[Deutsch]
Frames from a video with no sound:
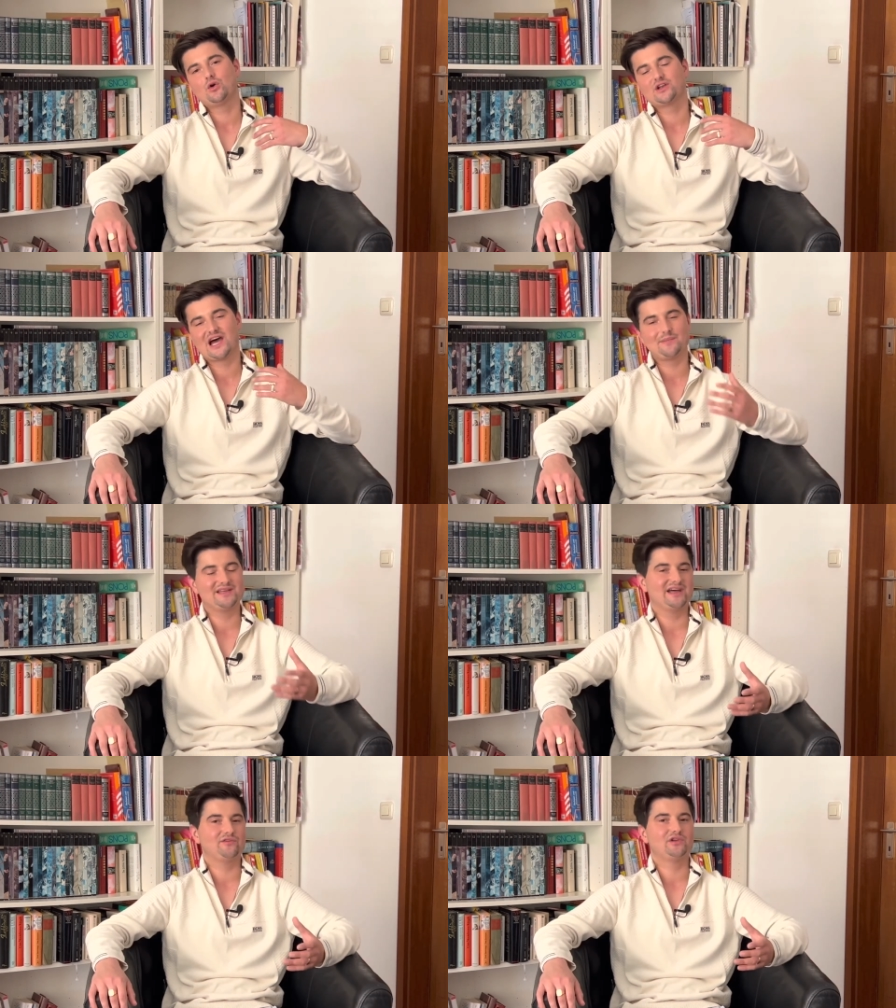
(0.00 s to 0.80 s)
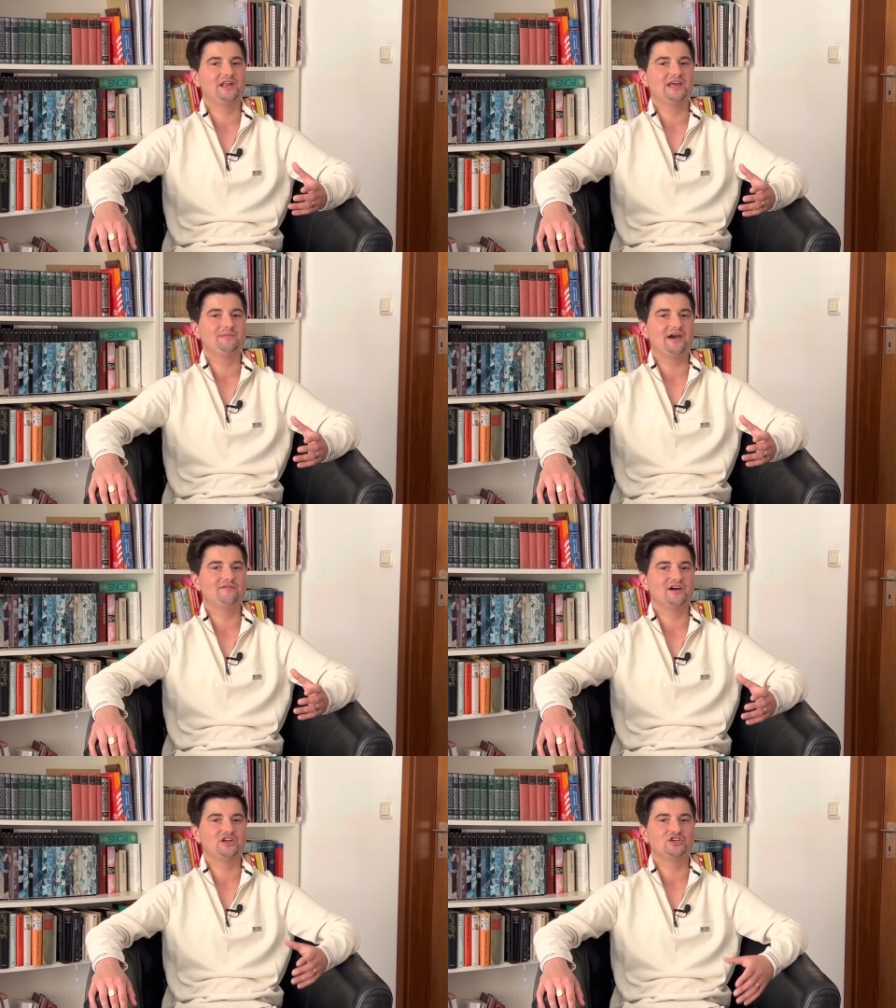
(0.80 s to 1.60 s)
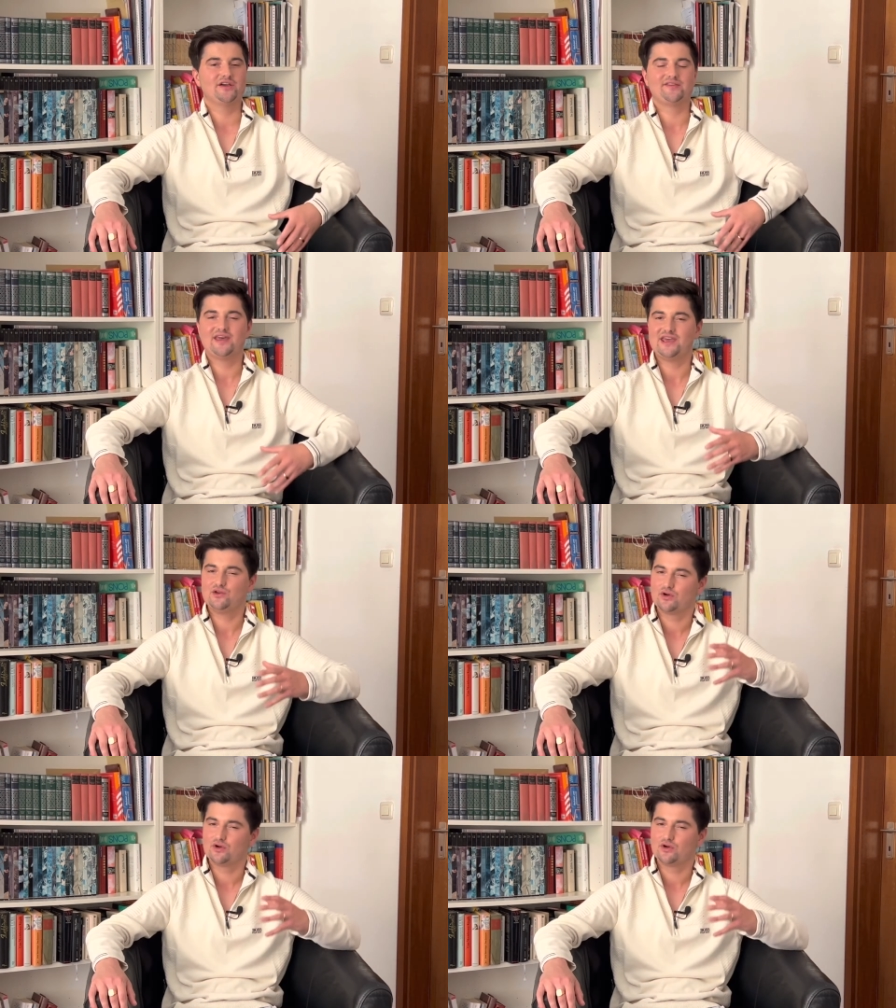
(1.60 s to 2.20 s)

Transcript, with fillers: Und habe mich dazu dann eben einfach entschlossen, hey